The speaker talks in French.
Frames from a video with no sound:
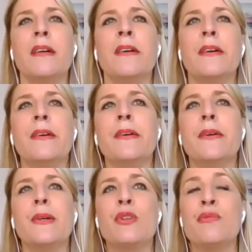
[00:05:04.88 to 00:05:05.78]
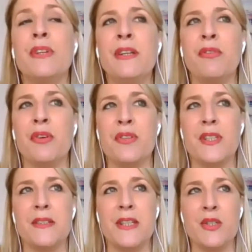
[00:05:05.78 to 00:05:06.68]
de vivre
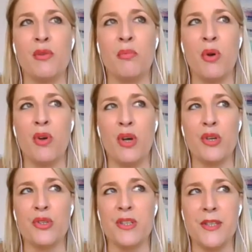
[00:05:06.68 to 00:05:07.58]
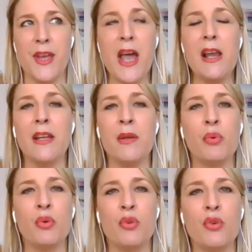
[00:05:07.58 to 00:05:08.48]
cet isolement social. Et
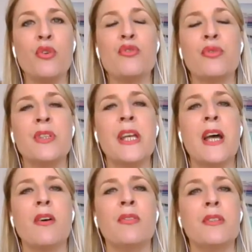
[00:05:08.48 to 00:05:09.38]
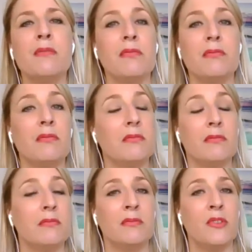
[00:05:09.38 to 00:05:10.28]
pour cause, on n'y a, on,
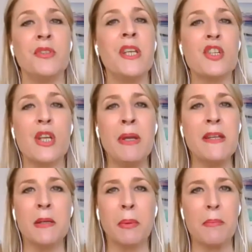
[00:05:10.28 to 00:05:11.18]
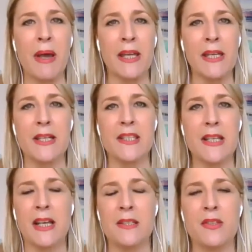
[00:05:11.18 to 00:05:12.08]
a jamais été préparé à
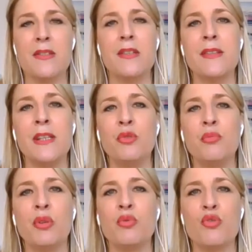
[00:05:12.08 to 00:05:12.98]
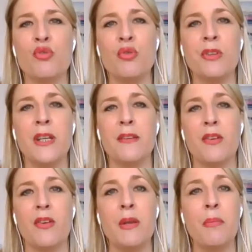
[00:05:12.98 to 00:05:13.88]
ça. La société nous demande toujours
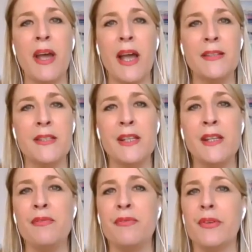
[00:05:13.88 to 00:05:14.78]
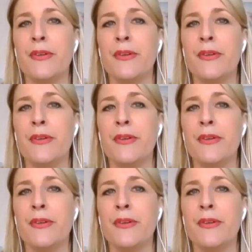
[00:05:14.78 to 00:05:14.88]
d'être actif,